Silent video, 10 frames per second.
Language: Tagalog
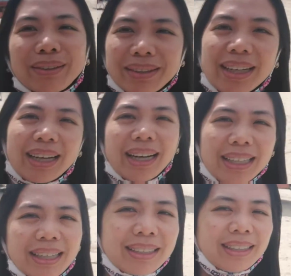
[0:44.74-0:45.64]
gulay!
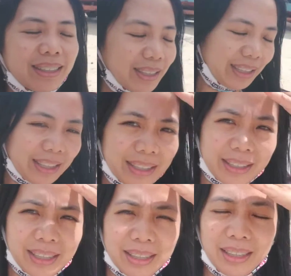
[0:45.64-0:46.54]
Ang init!
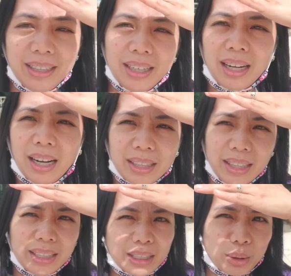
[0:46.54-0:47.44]
Ang init!